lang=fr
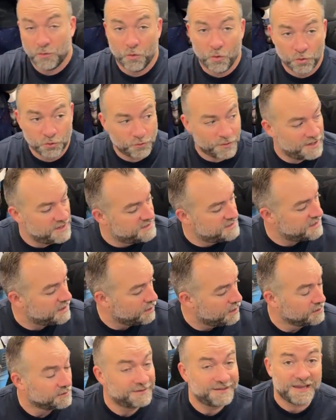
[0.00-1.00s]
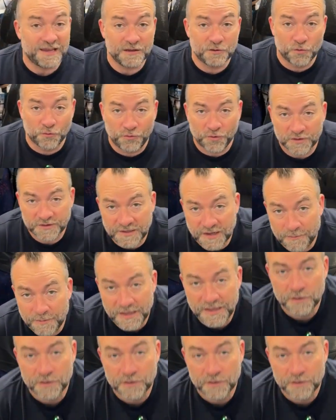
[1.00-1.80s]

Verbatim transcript: on doit le dire, très confortable. Et